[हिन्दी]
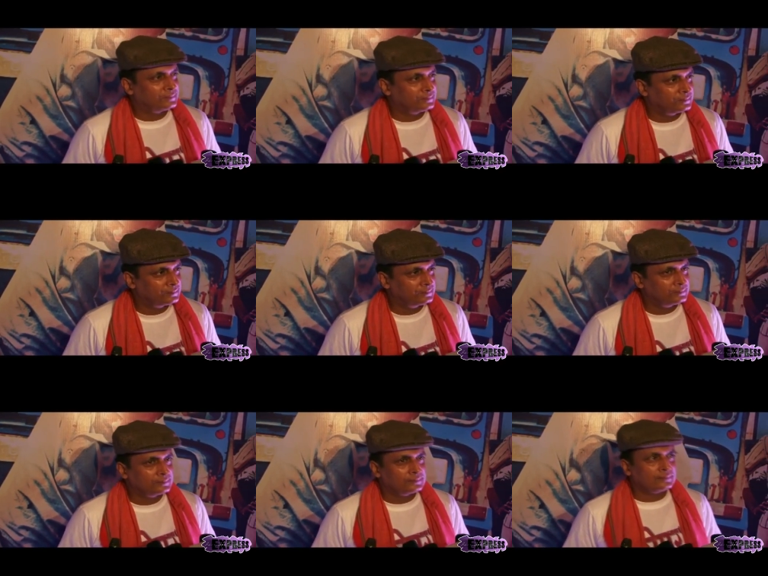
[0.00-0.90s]
आपका
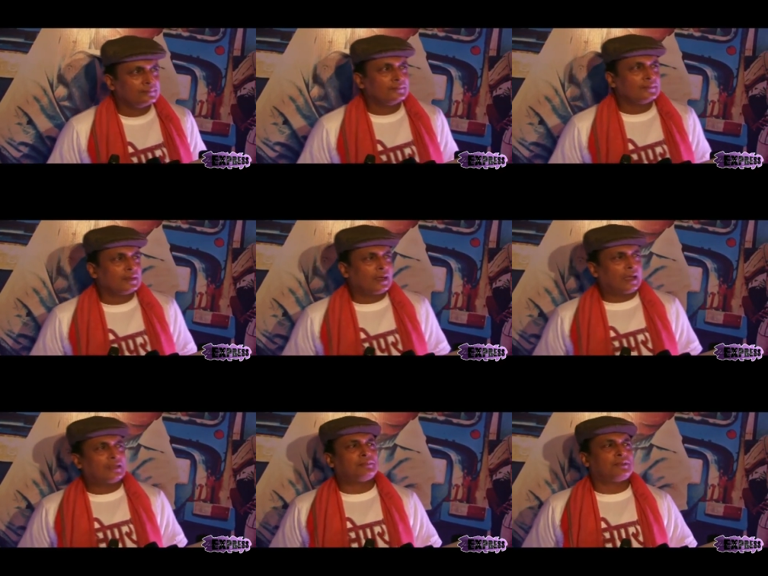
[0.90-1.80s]
क्या
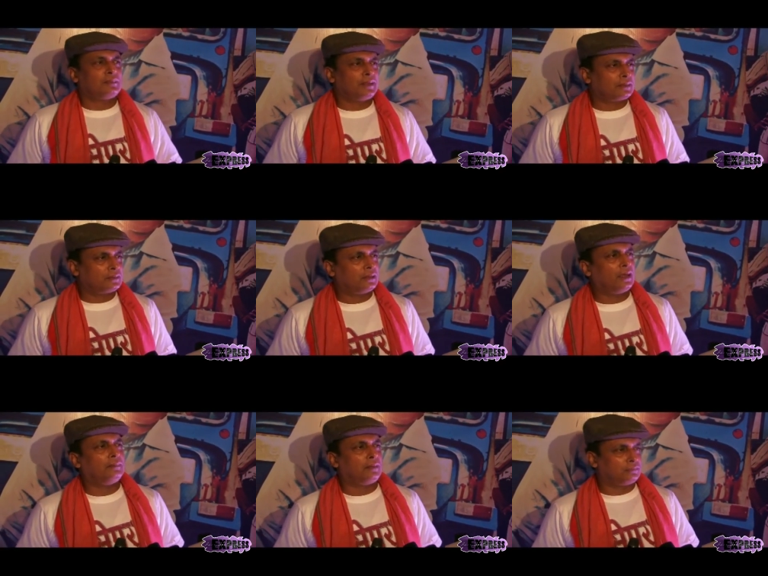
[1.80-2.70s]
मतलब
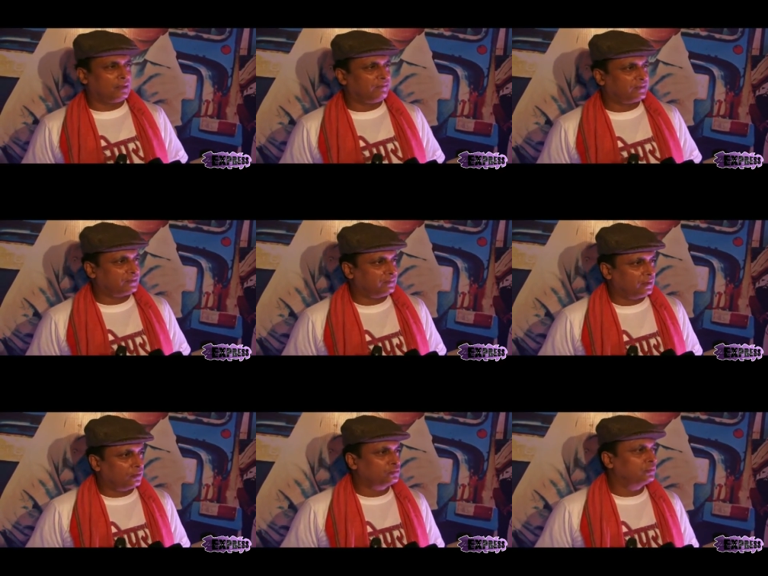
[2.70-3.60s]
एक हाँ बहुत बड़ा
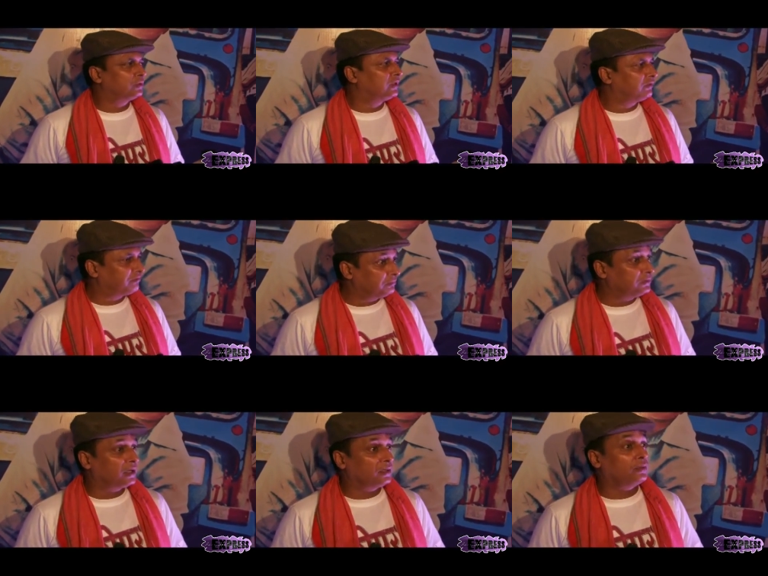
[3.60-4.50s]
फेस्टिवल है और उसमें जो है ये
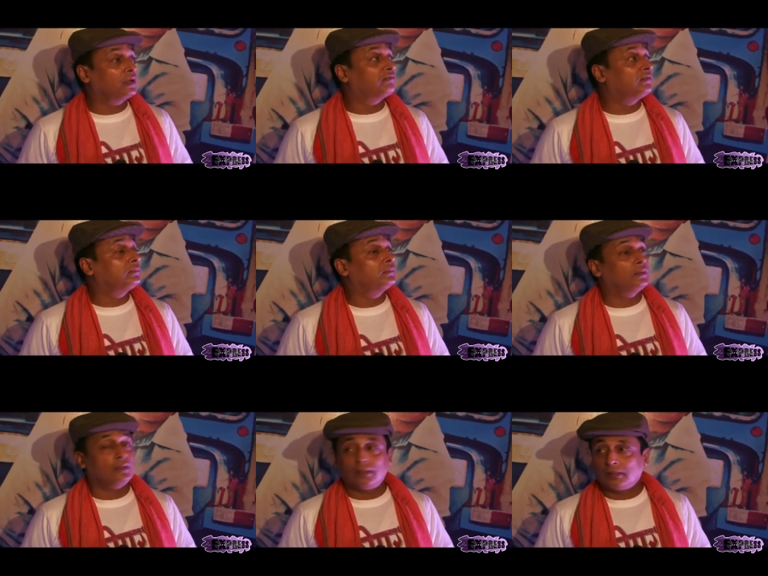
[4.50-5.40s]
फिल्म जा रही है और ये
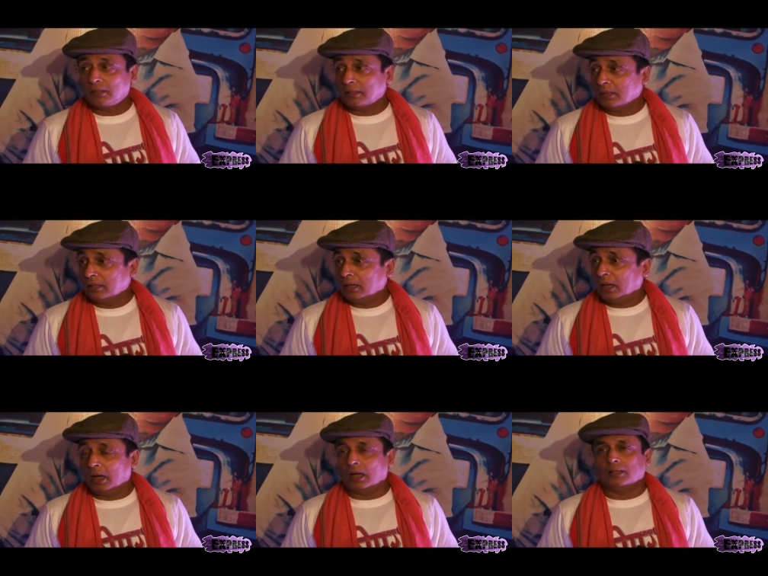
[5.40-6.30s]
फिल्म
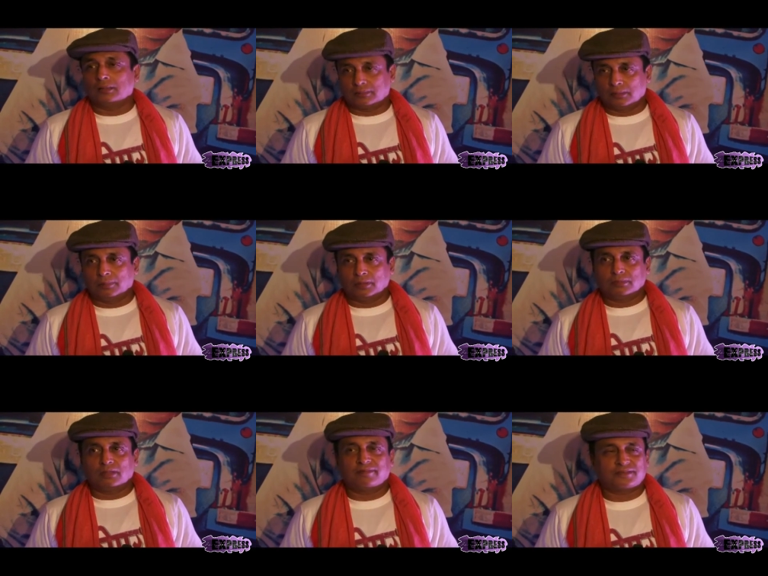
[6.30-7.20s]
सेंट्रल हाँ,
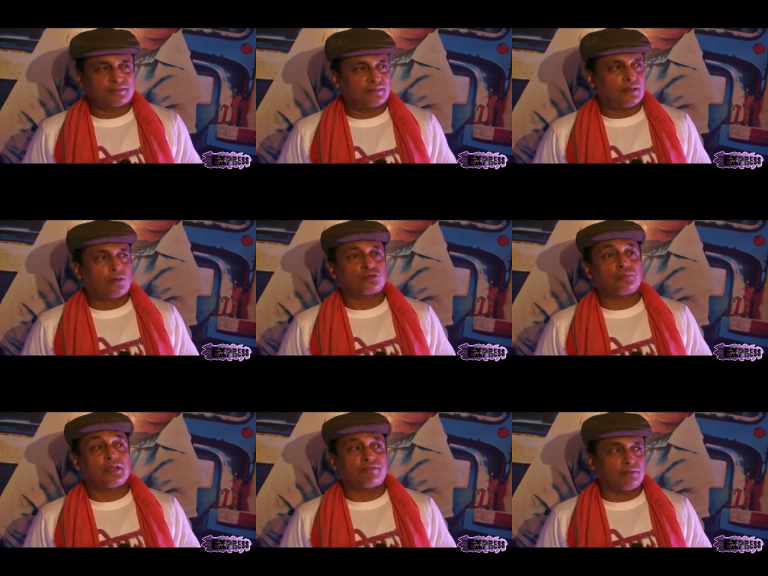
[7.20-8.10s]
हाँ बहुत बड़ा फेस्टिवल
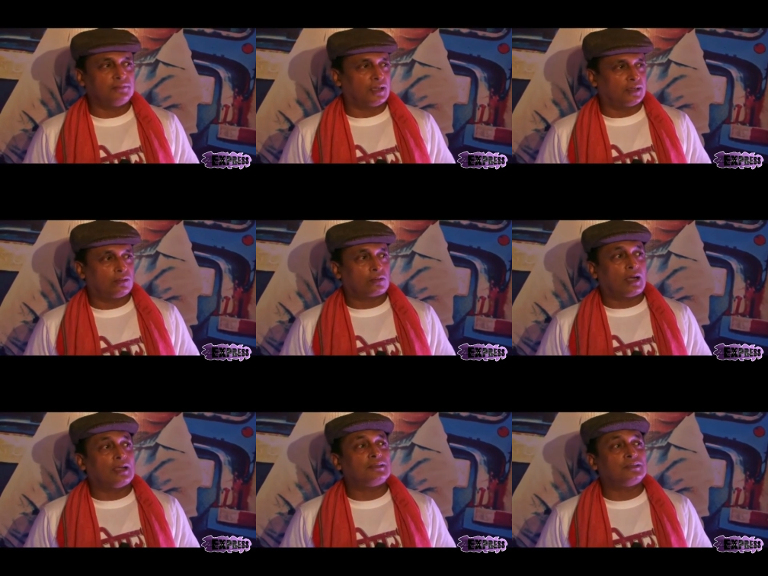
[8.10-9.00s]
है और उसमें ये फिल्म जा
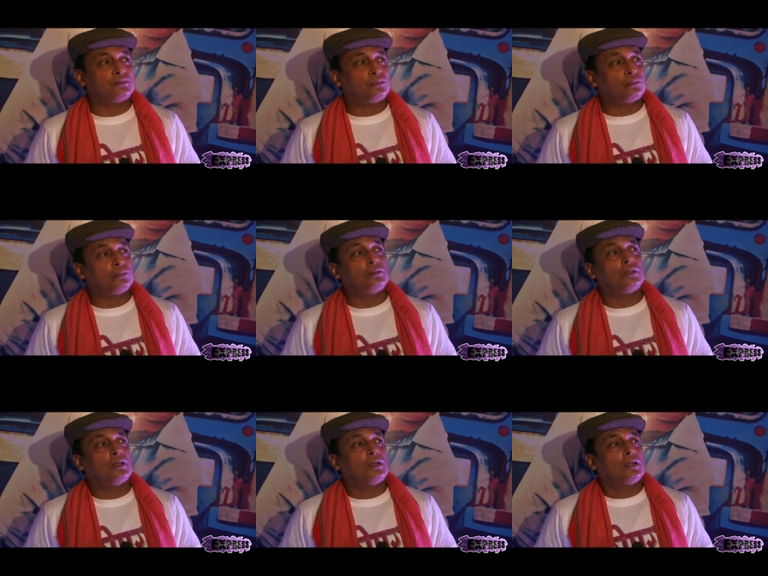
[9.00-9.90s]
रही है और कांस इज
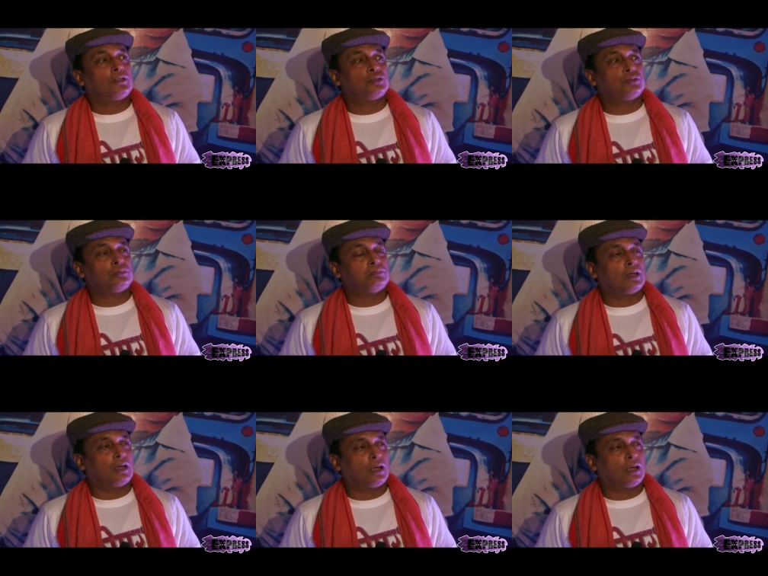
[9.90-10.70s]
नोन to